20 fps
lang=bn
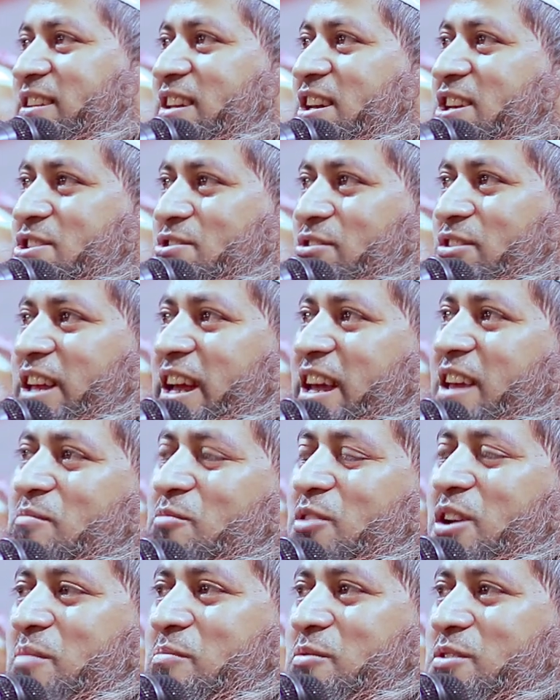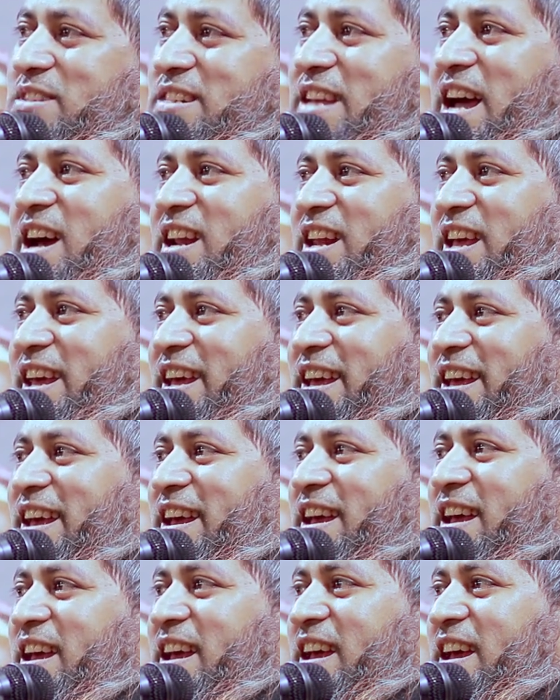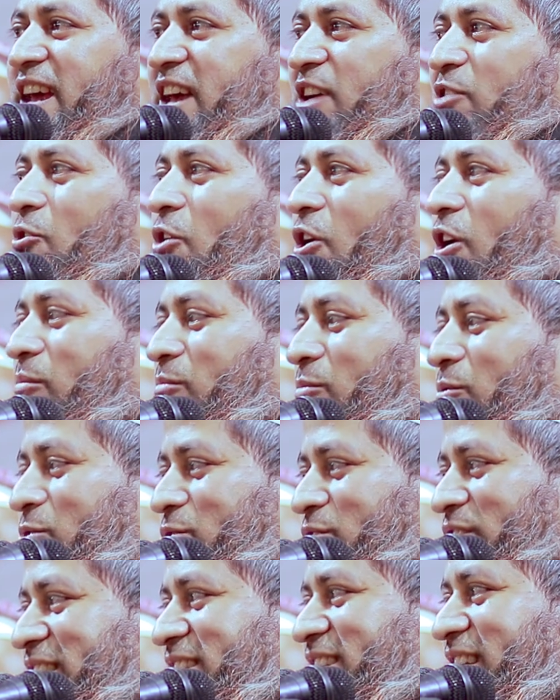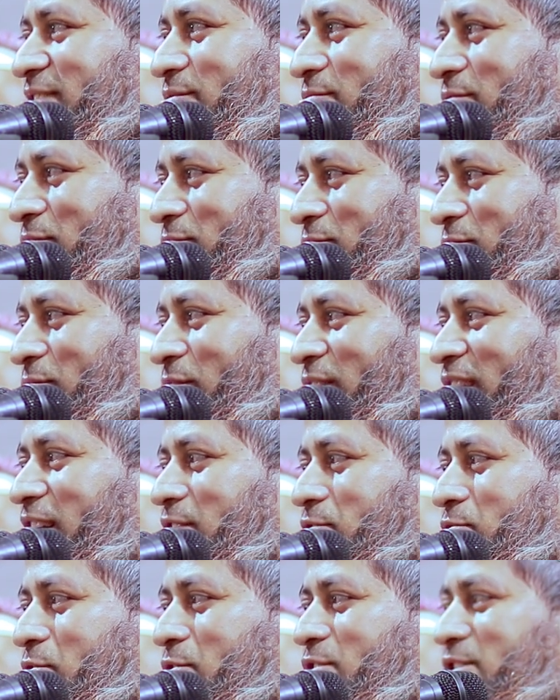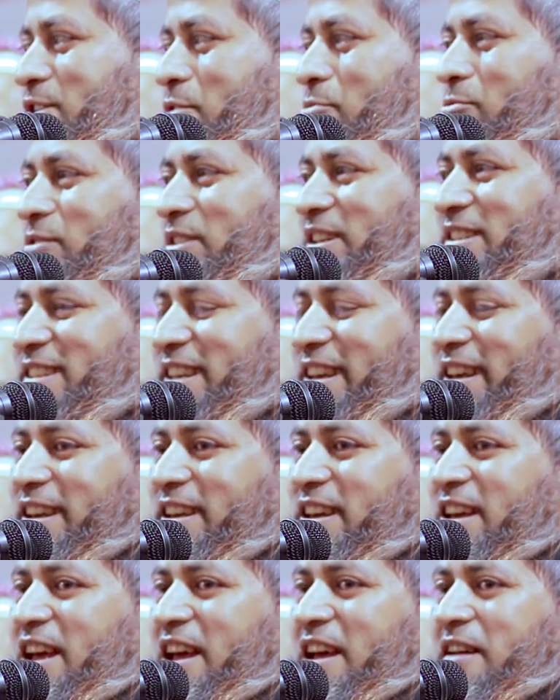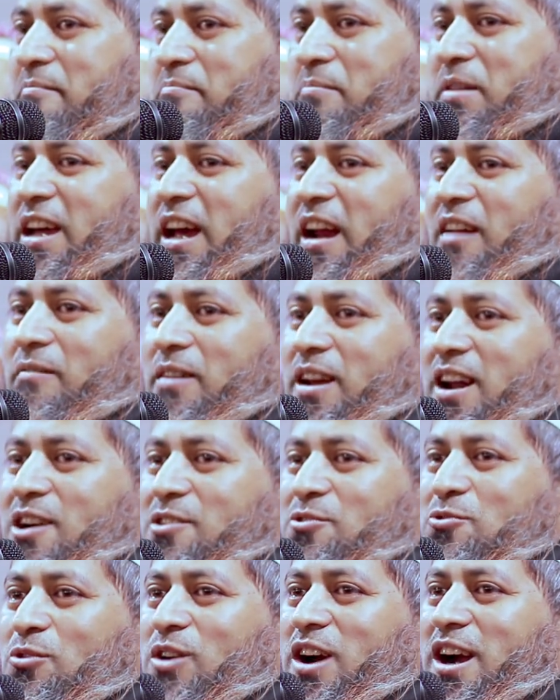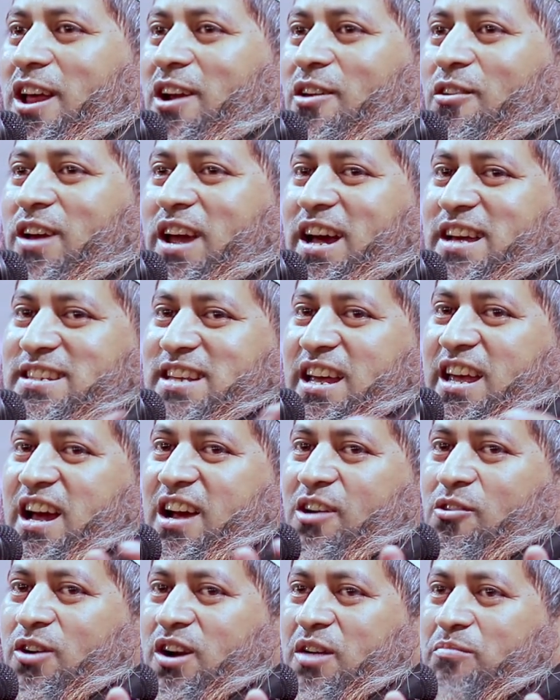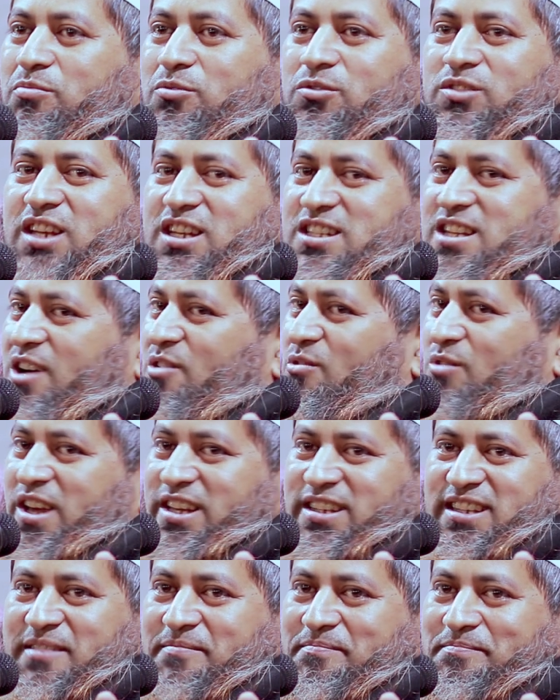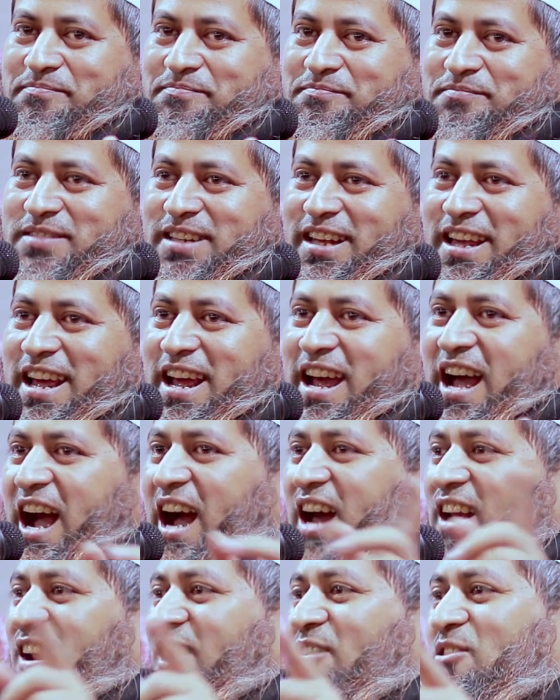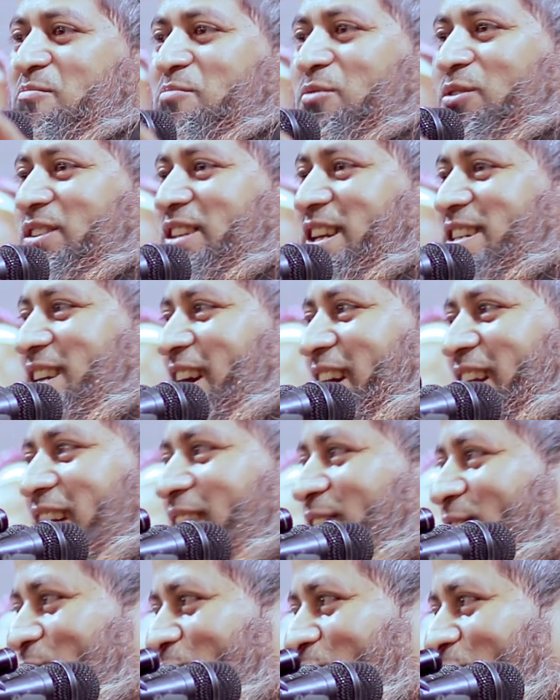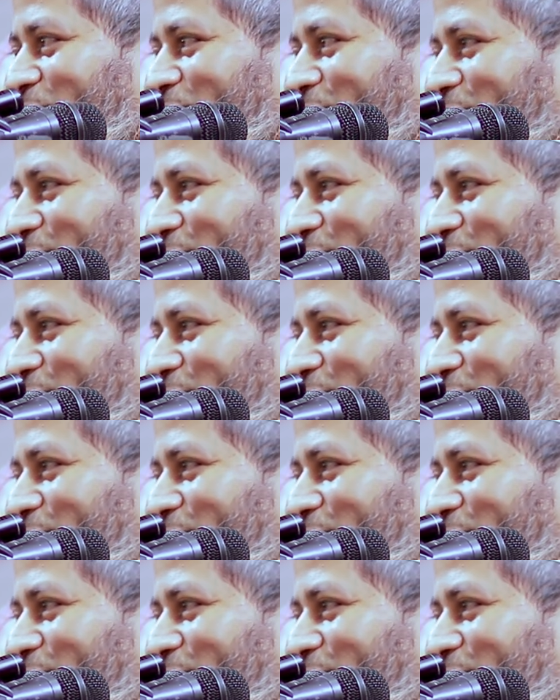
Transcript: এই দৃশ্য দেখে মনে পড়ছে আরে এই গম উঠতেছে একটু একটু করে আর শস্য উঠতেছে বিকালবেলা ডুলাটা লইয়া যাইয়া কটা পুত্তা শাক উঠাইতাম আনলে ওই পুত্তা শাক রানতো